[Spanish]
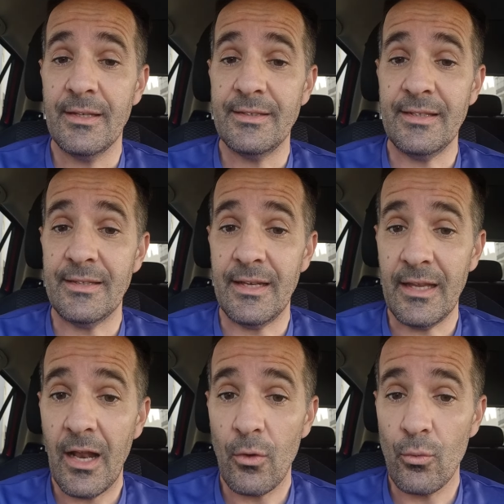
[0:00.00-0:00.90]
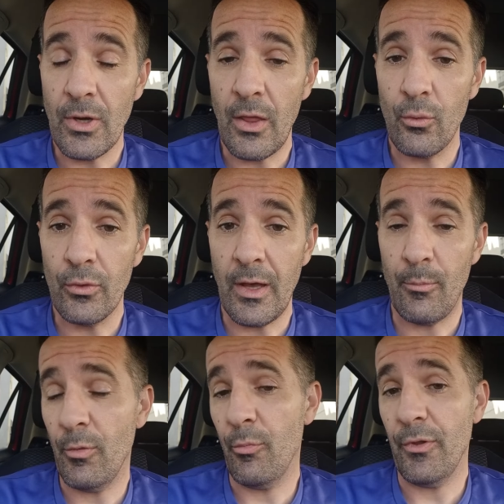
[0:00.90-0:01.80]
Si tenéis alguna duda,
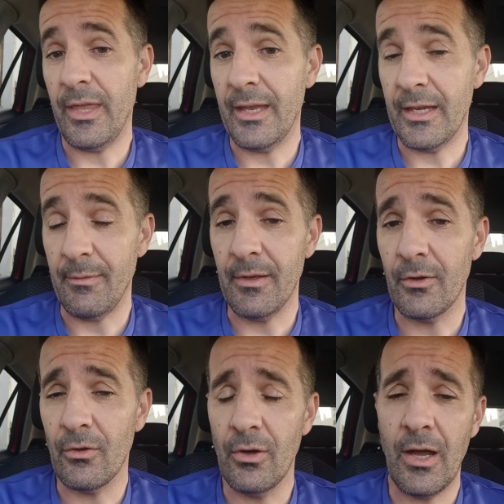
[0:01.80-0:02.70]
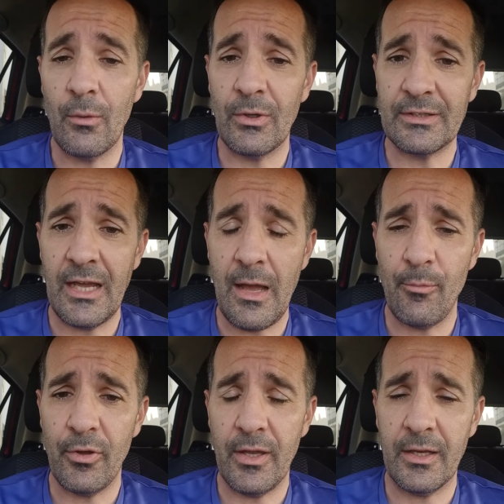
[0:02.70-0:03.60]
pues podéis escribirnos al WhatsApp,
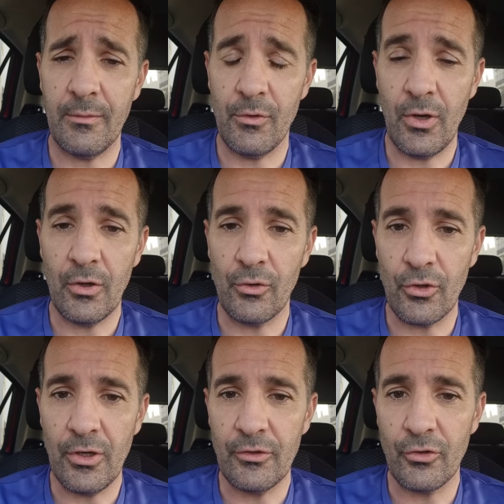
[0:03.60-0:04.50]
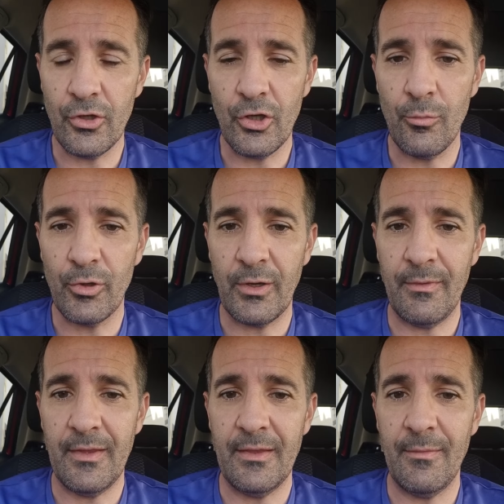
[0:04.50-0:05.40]
podéis escribirnos al correo electrónico, porque
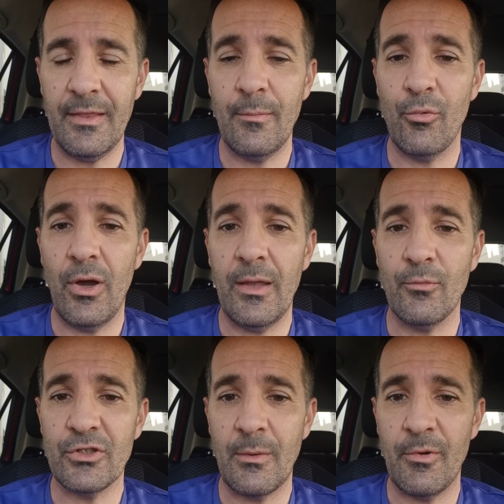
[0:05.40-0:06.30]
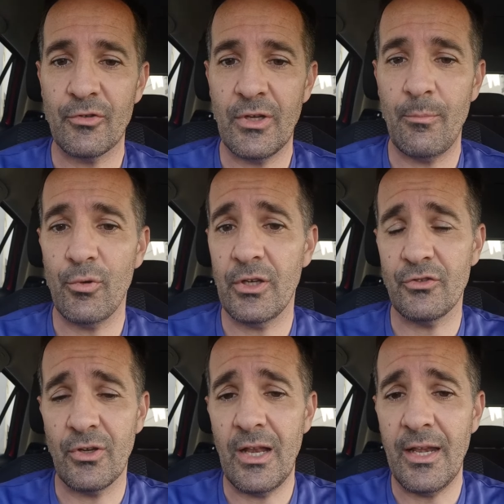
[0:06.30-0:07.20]
evidentemente pues hay muchas personas porque que
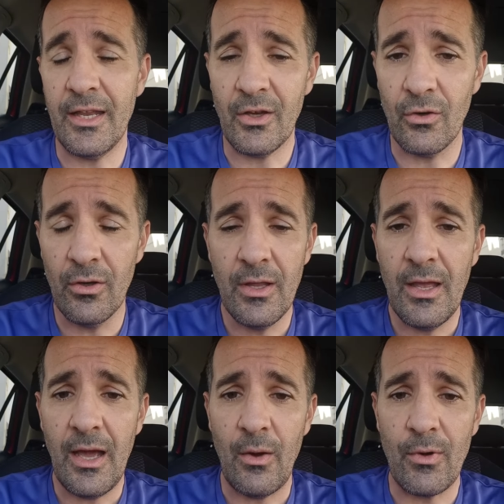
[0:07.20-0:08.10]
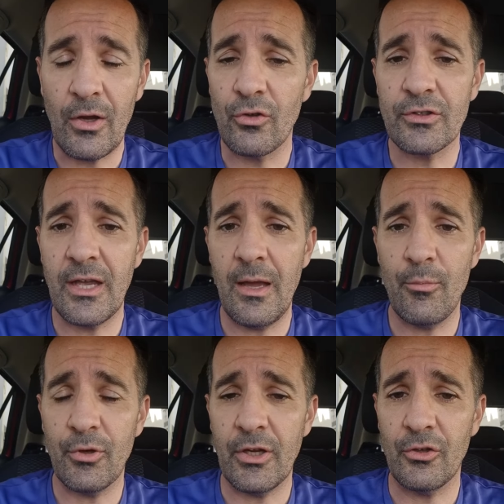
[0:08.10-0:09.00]
son alérgicos a una cosa,
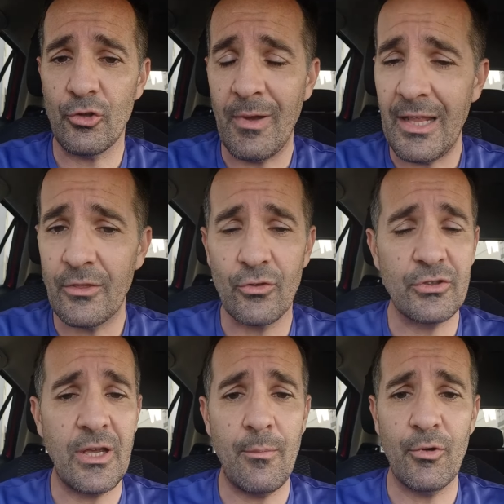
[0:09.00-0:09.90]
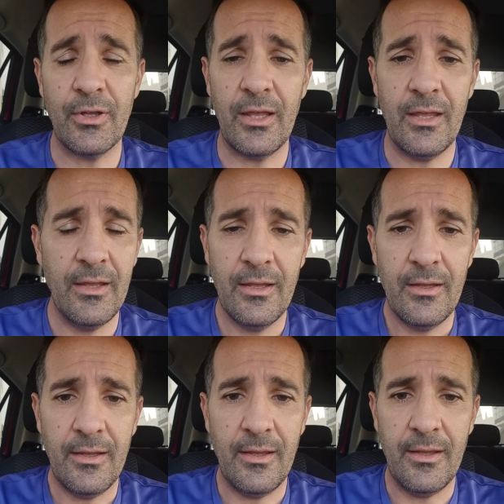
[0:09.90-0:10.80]
porque no toma lactosa, porque,
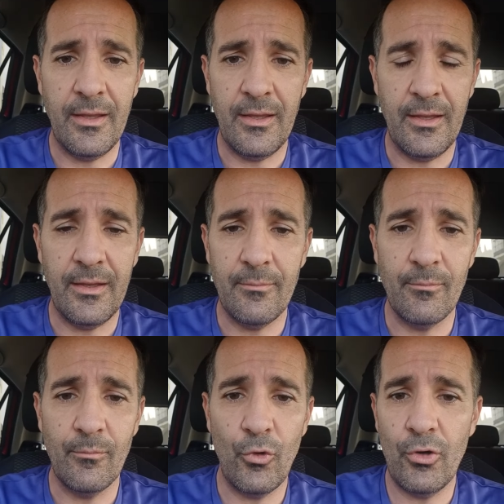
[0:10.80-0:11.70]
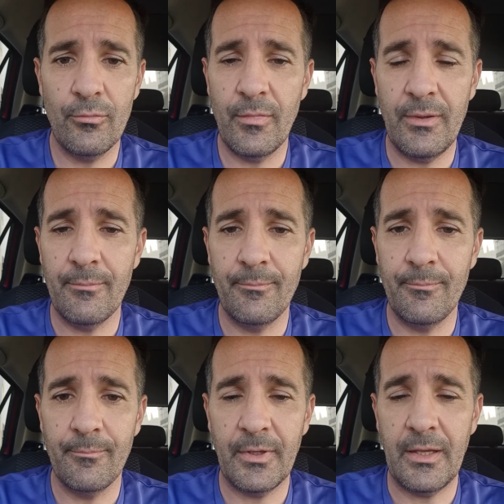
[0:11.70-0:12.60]
eh, bueno,
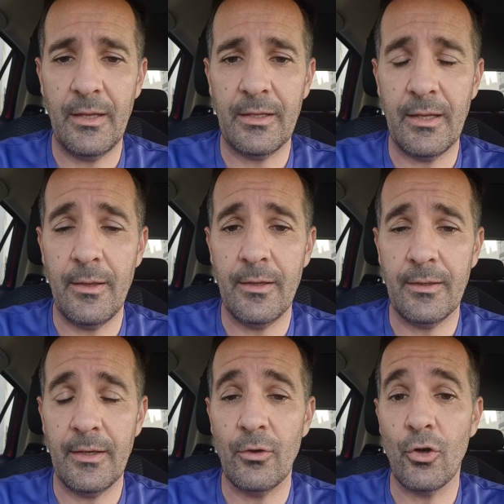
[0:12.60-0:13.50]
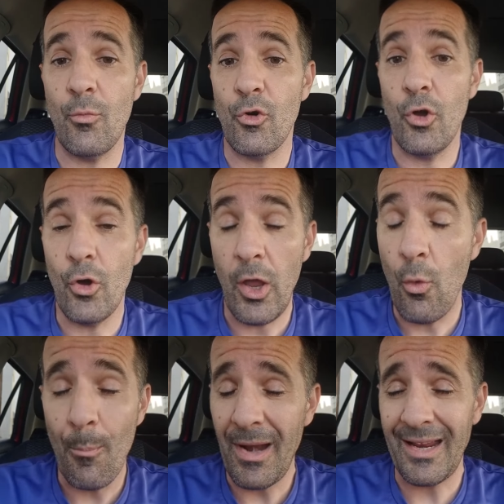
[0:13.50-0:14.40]
em, que, que, como no es
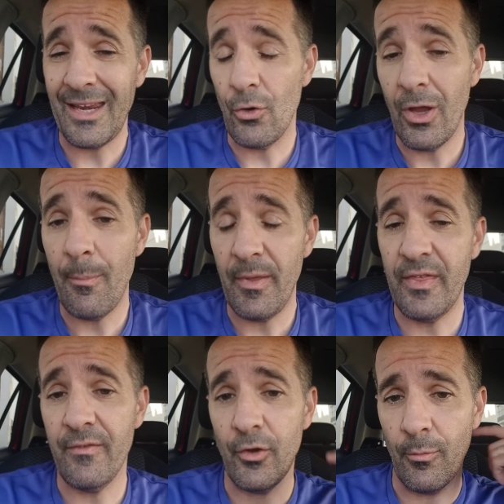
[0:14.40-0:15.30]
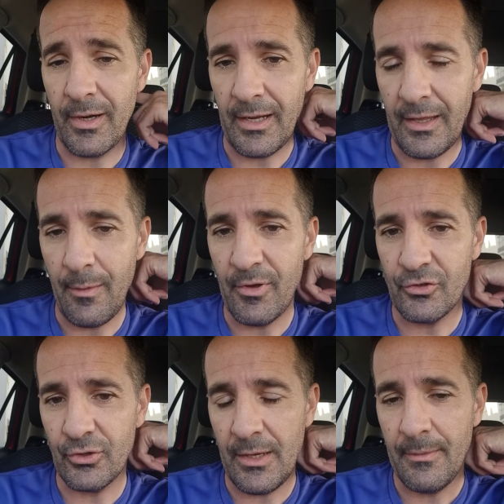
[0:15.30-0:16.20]
un plan que no es específico para cada
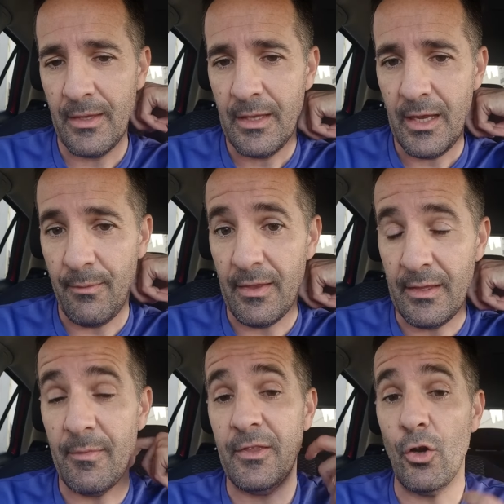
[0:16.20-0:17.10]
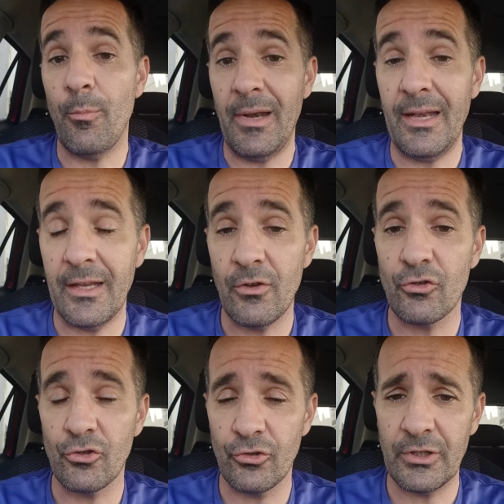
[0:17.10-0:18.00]
persona, evidentemente los planes que
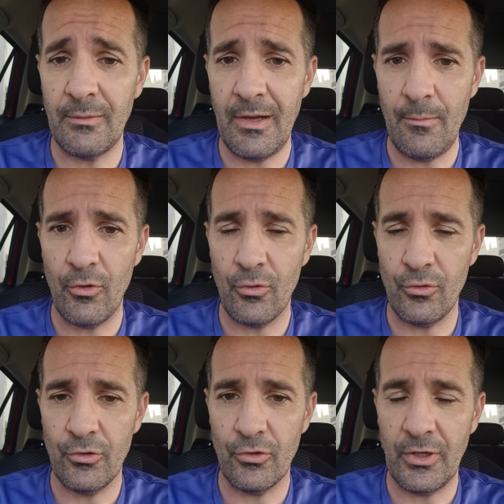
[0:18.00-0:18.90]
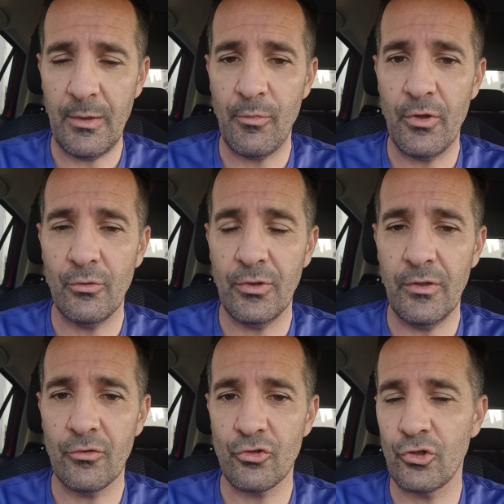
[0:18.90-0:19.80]
nosotros trabajamos con nuestro equipo de
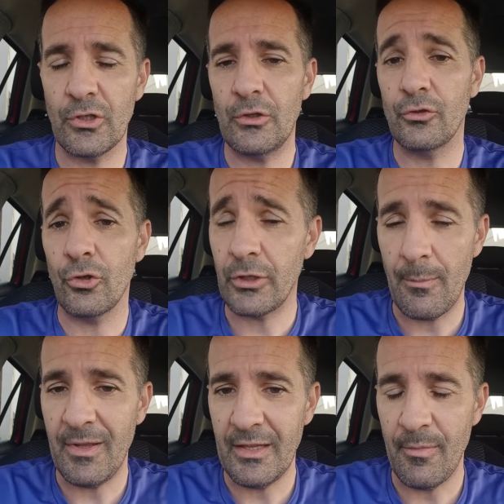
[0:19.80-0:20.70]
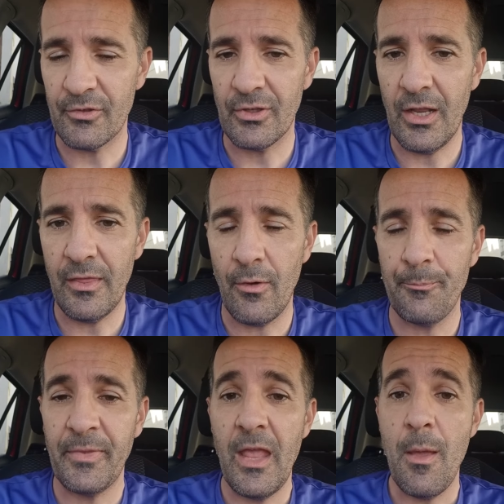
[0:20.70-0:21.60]
nutrición son totalmente personalizados,
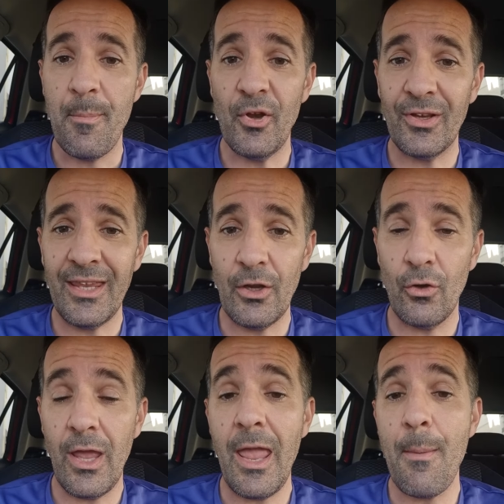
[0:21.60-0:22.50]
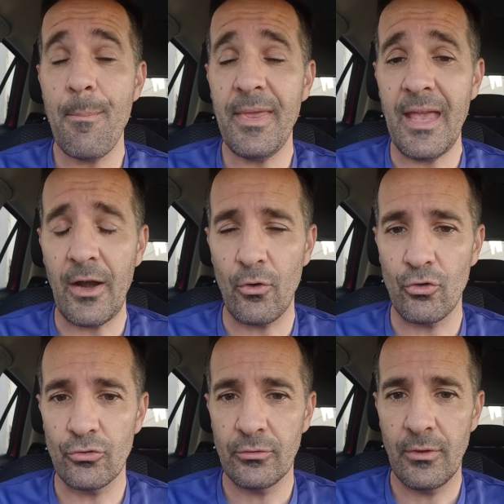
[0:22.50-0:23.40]
pero quiero
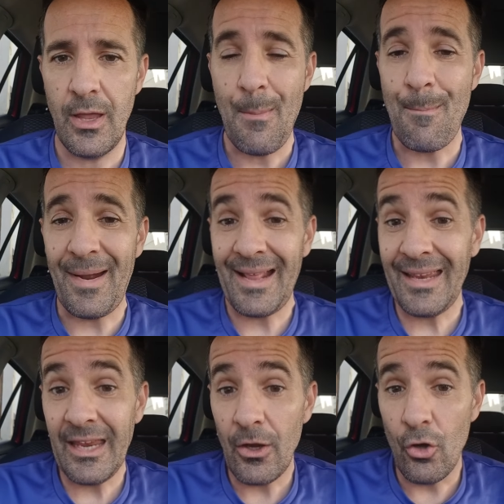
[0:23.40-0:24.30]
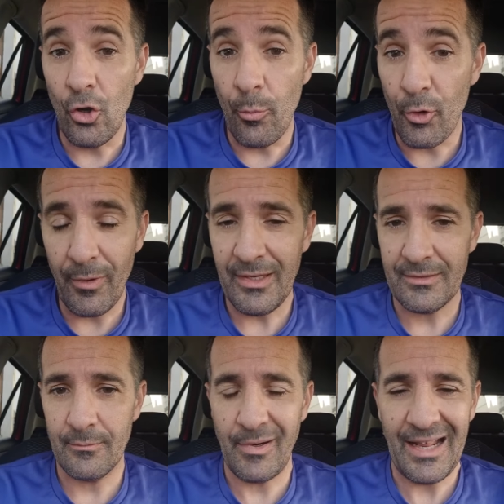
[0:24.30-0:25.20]
enviarlos para que lo
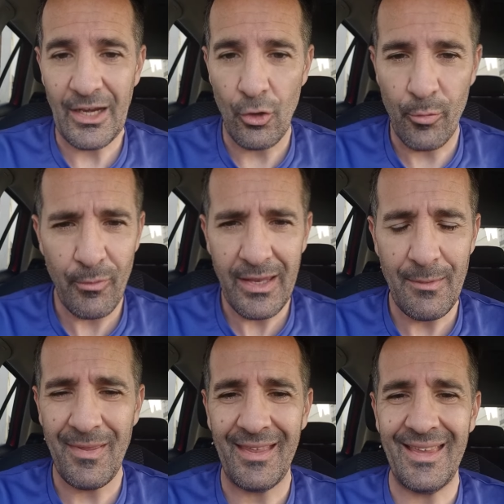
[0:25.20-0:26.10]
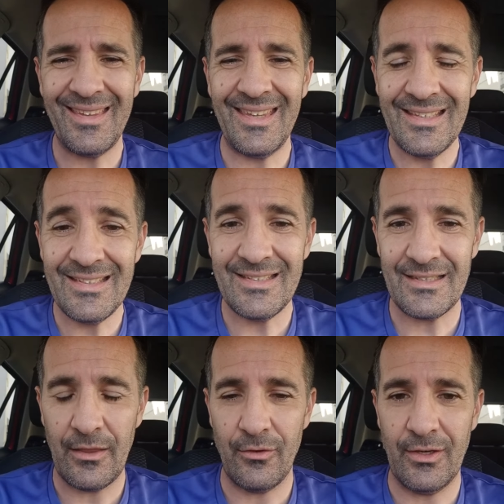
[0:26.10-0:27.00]
probéis, para que lo probéis y me digáis qué
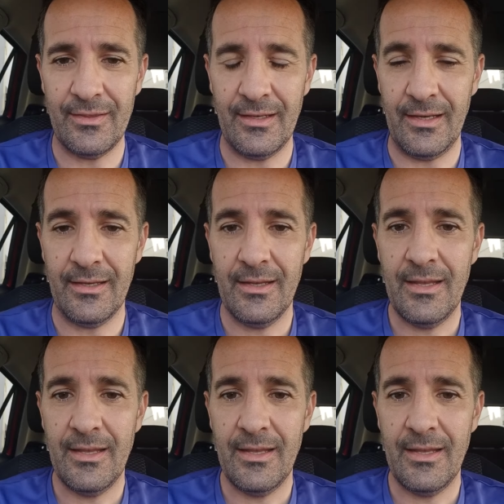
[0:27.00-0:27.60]
sensaciones tenéis.